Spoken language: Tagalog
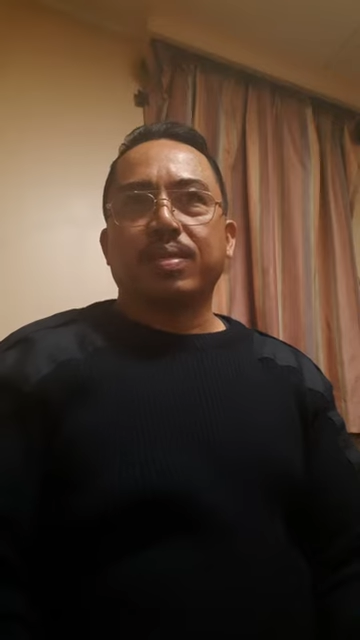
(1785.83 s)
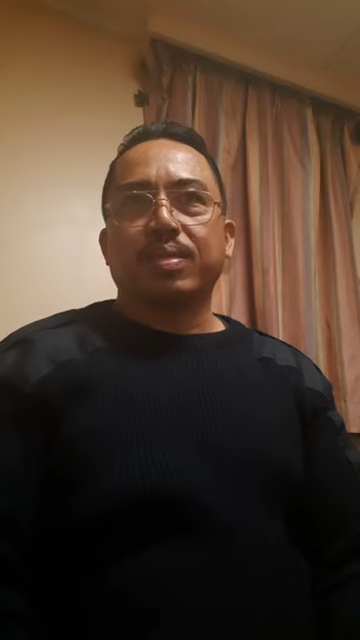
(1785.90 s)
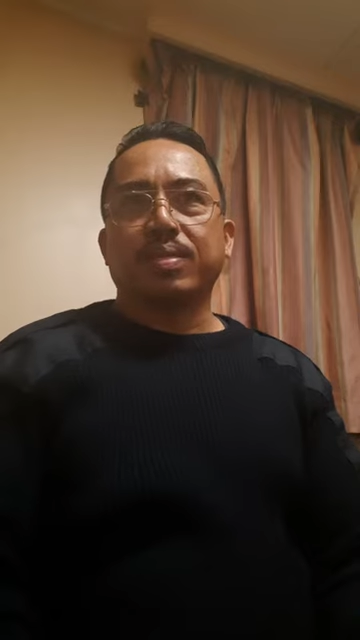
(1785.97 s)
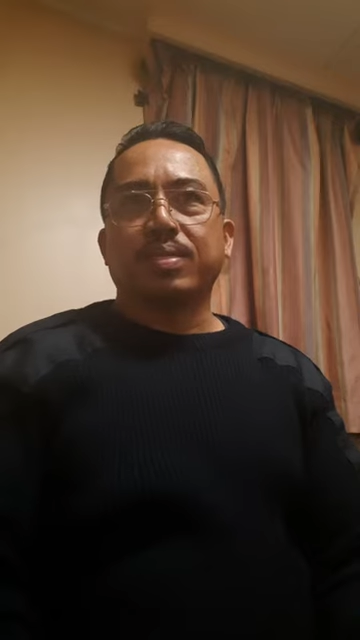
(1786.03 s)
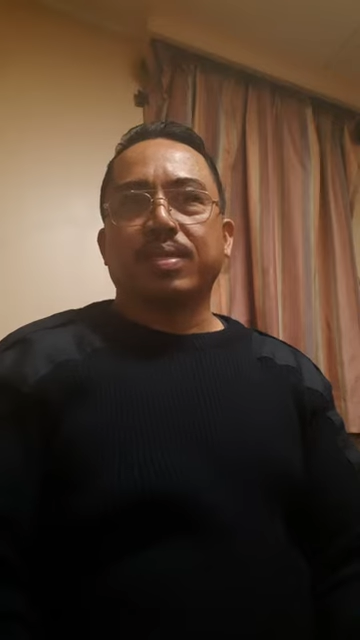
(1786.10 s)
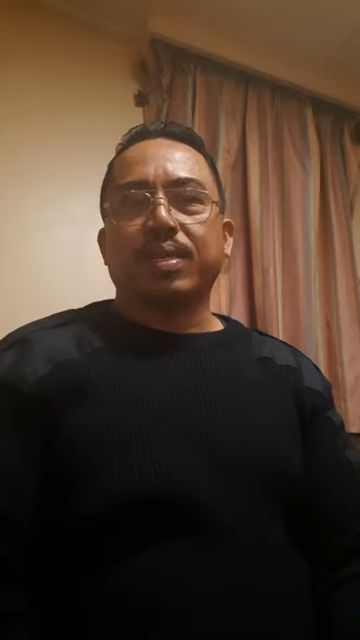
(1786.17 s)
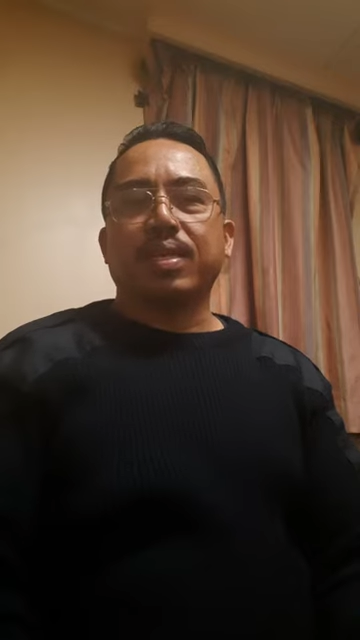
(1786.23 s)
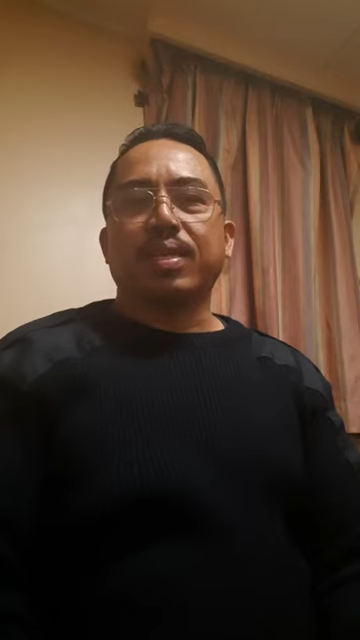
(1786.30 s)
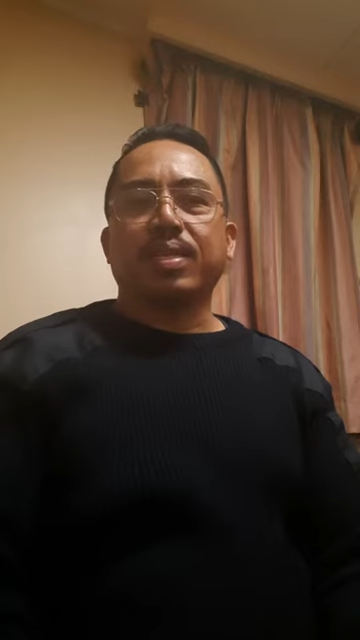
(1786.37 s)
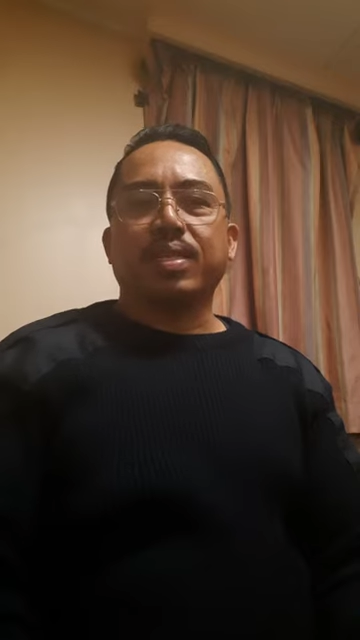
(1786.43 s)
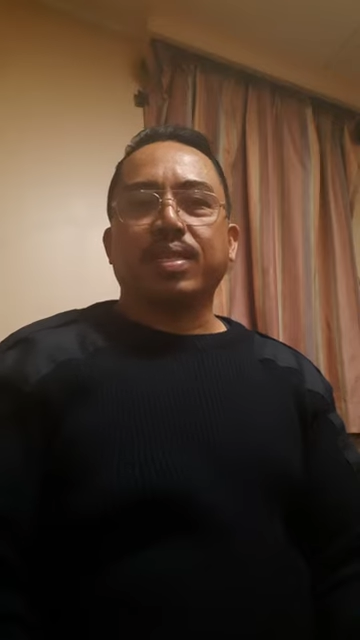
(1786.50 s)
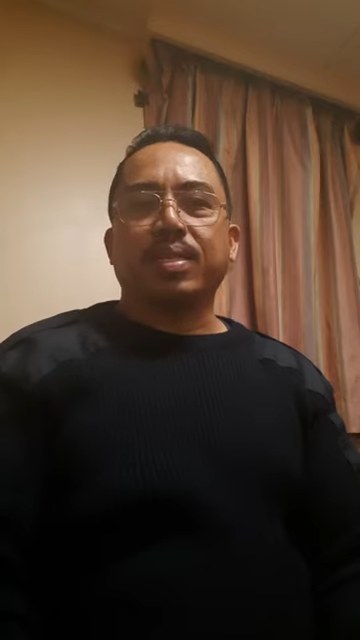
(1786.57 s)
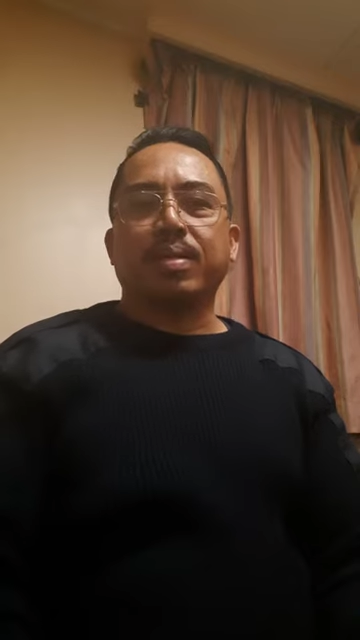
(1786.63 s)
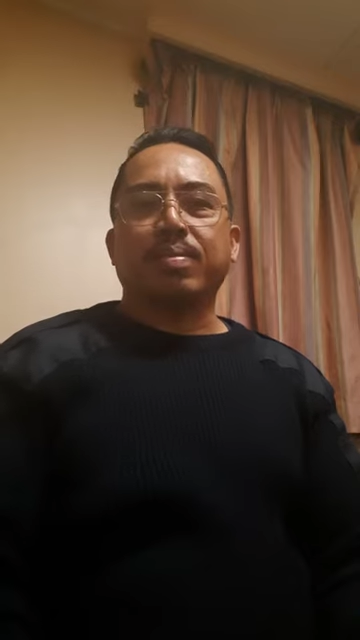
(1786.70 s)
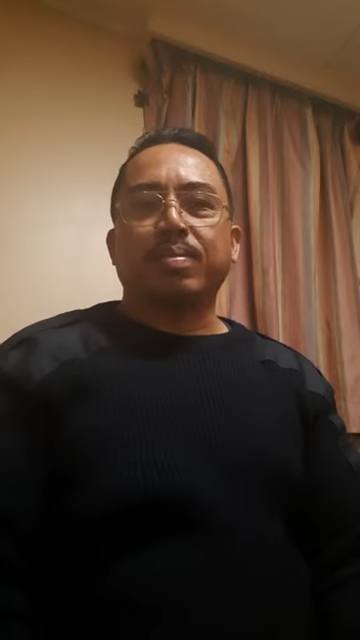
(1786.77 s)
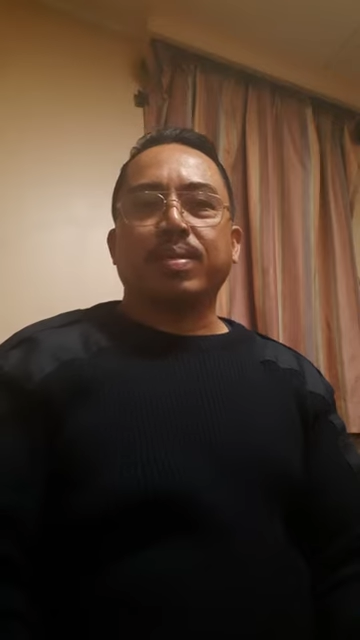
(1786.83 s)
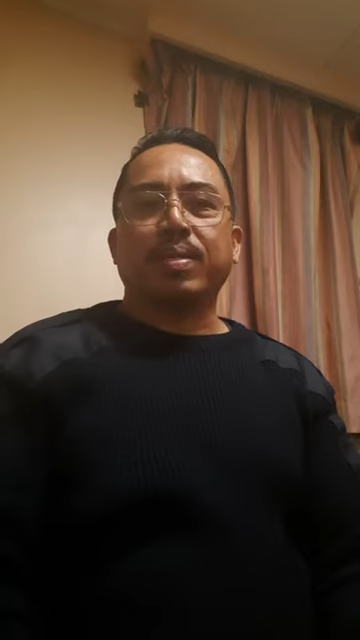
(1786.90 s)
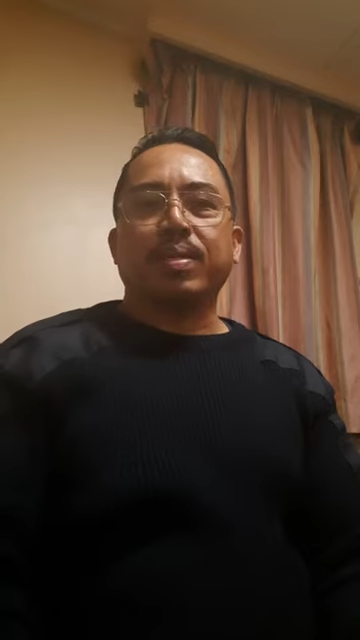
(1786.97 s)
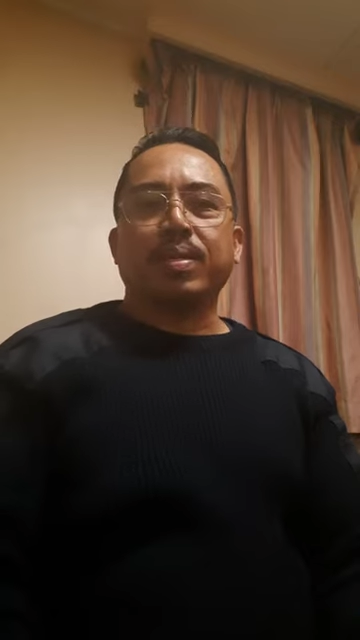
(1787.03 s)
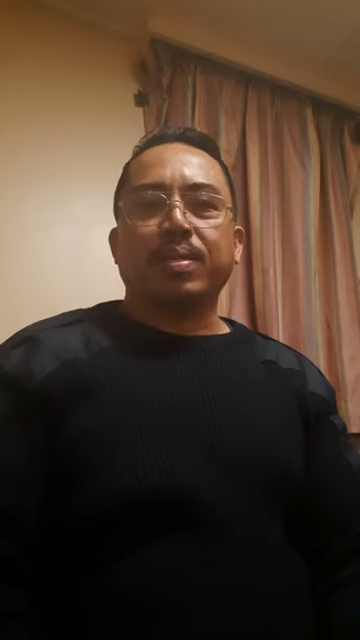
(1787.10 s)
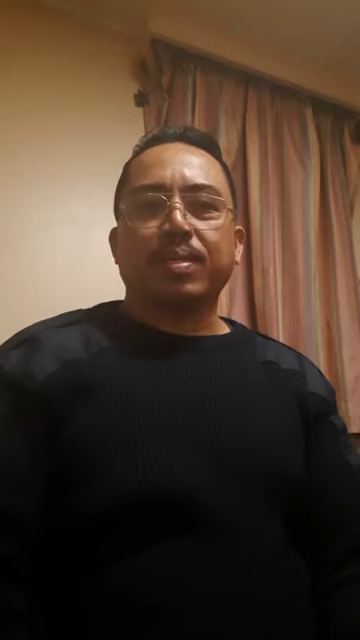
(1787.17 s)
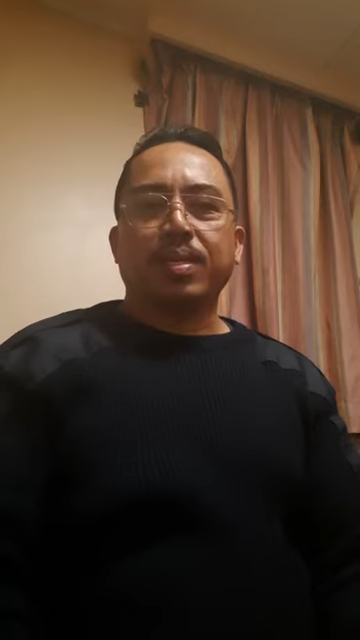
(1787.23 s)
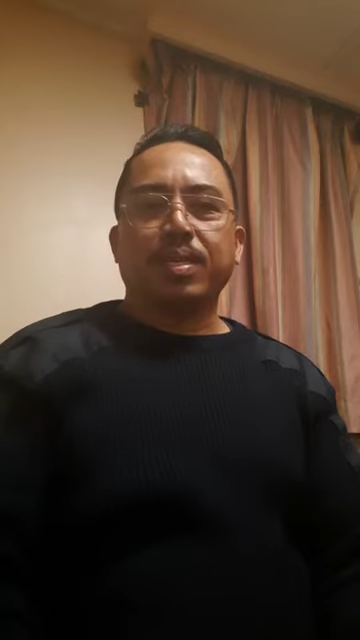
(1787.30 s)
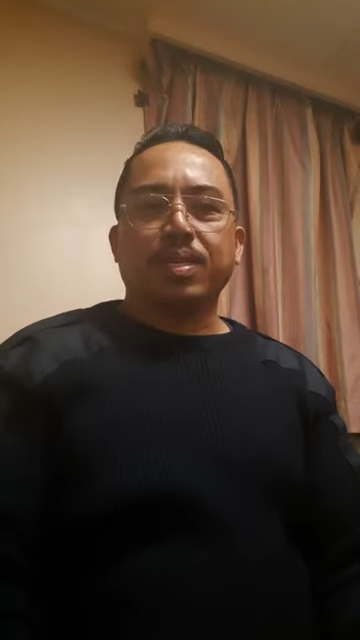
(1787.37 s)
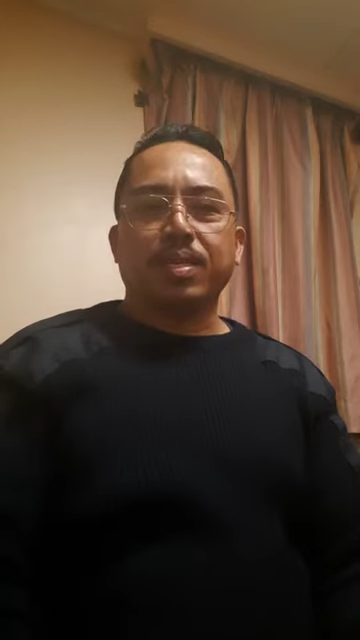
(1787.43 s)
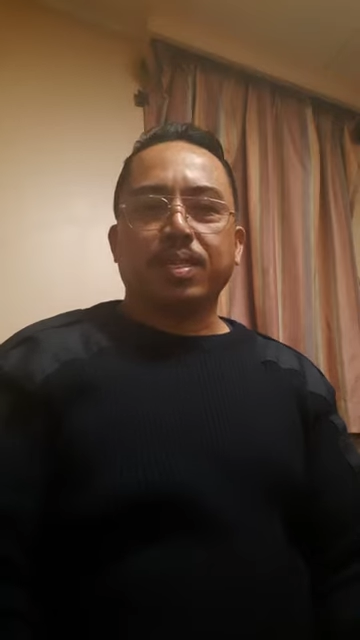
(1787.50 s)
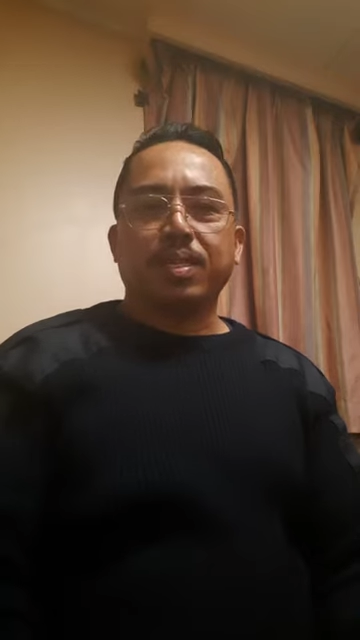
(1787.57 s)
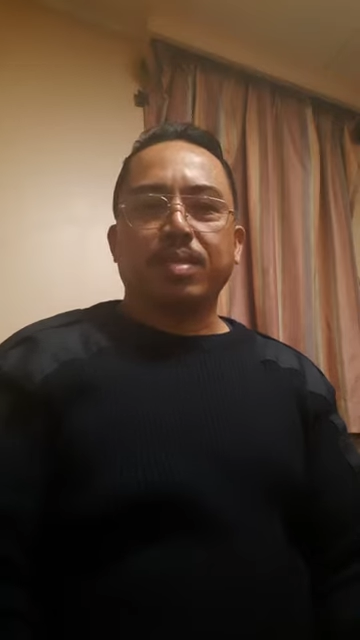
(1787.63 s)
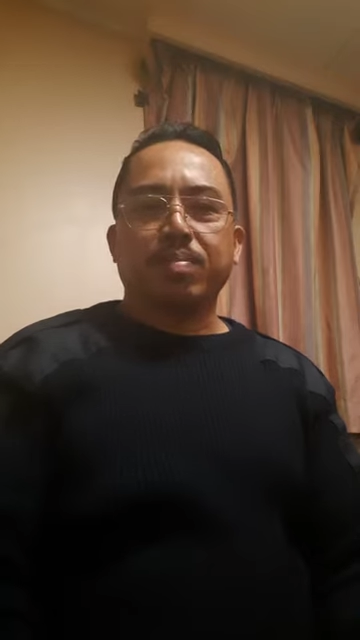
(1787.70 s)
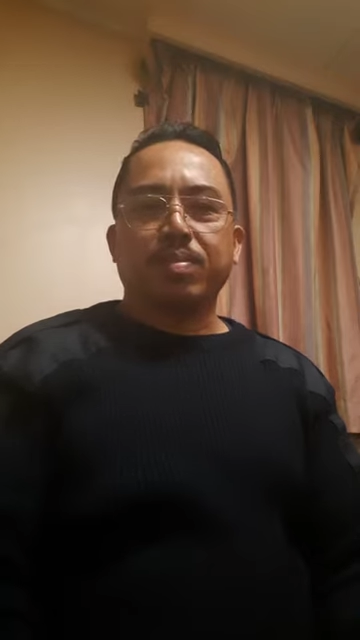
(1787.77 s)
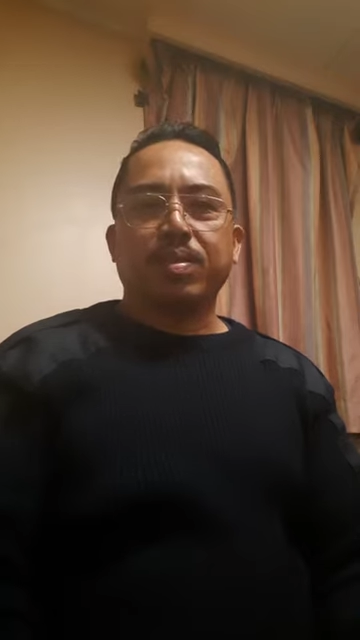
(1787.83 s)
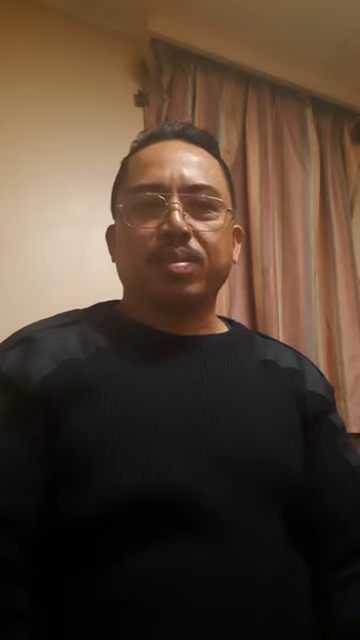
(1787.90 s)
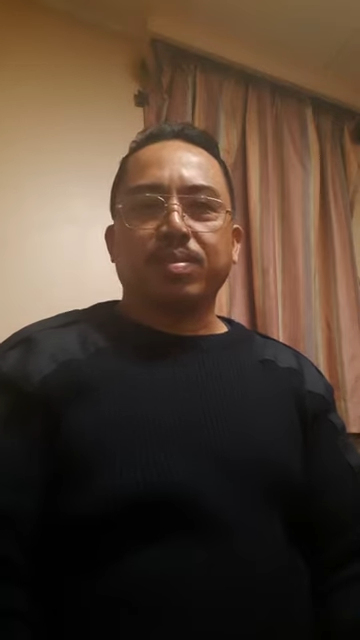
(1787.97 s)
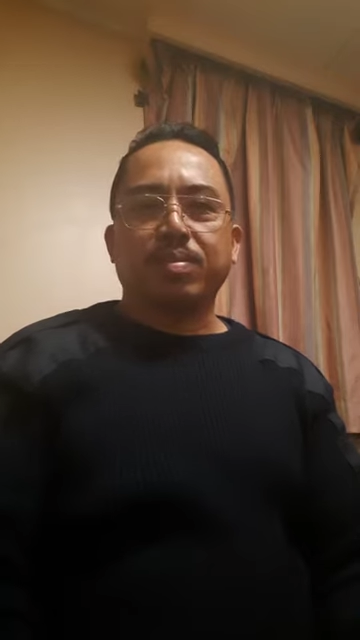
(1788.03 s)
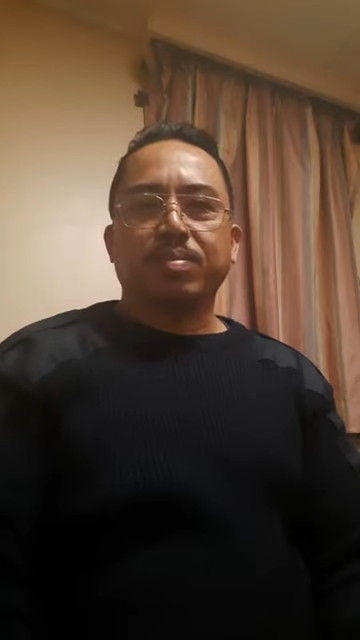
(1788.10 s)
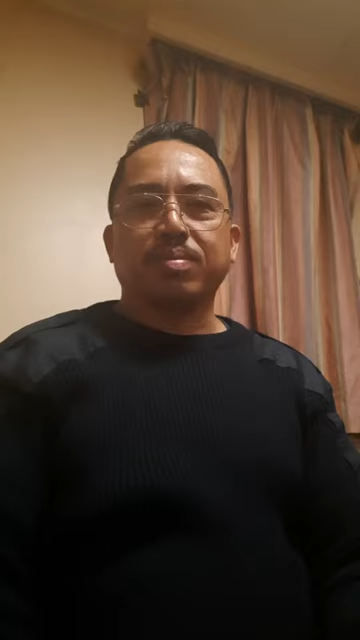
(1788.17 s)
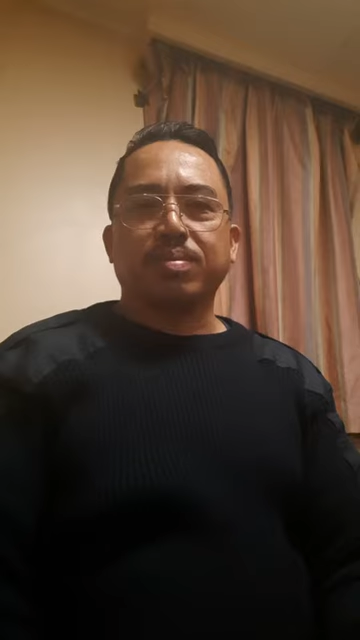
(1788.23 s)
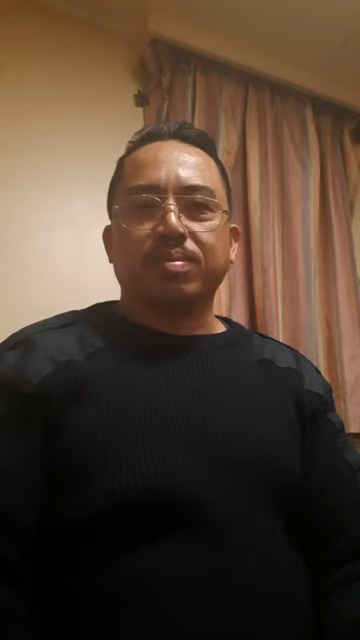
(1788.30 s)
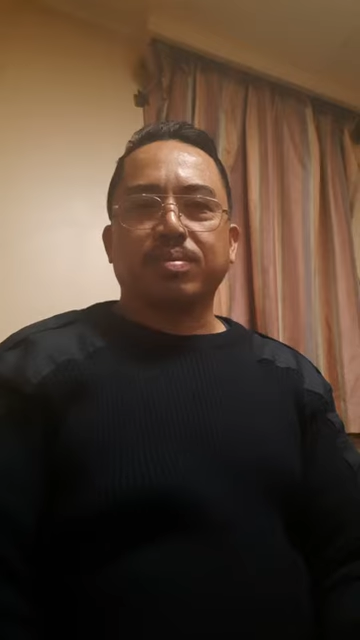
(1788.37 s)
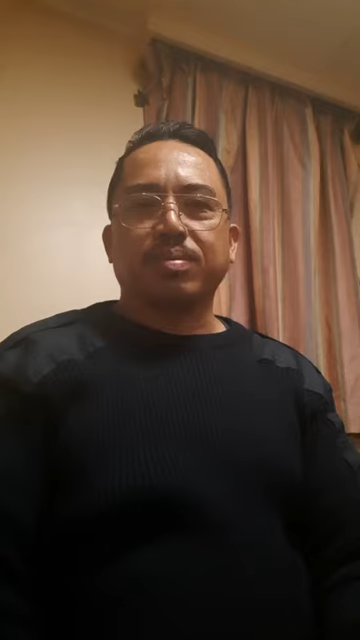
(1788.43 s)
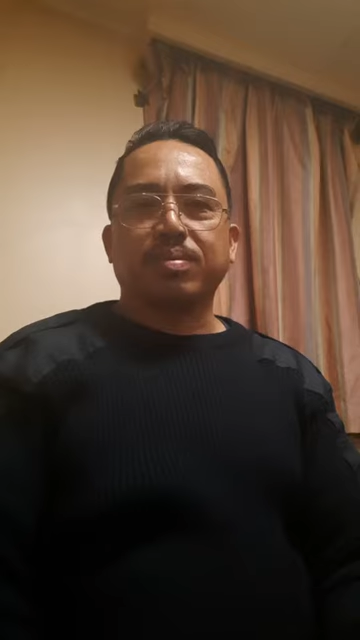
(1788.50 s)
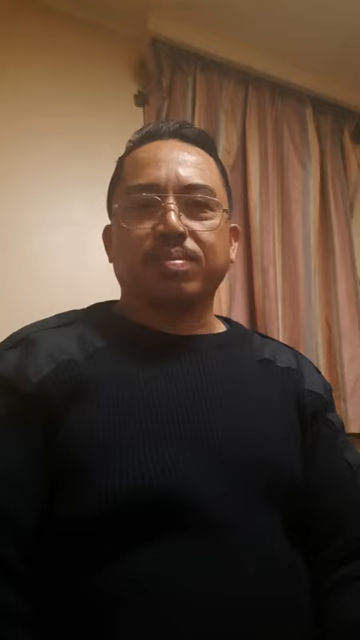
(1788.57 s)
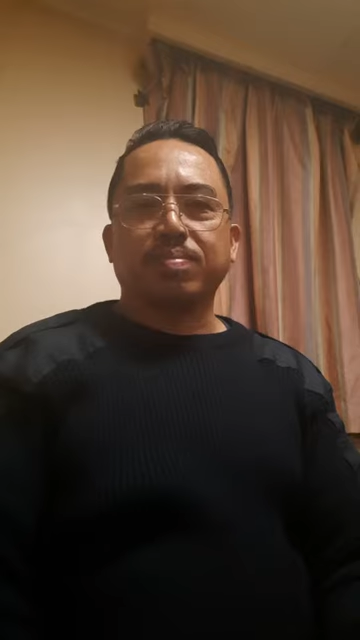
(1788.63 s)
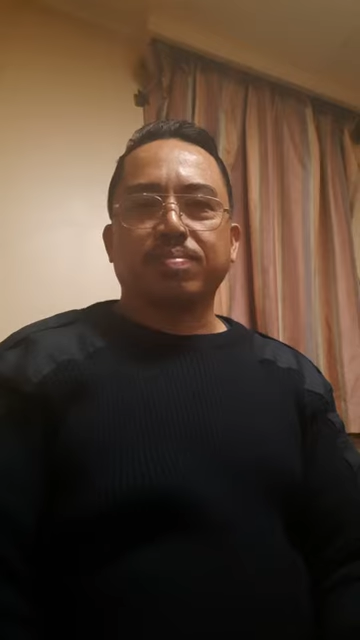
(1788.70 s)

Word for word: sayang din naman sayang din naman kung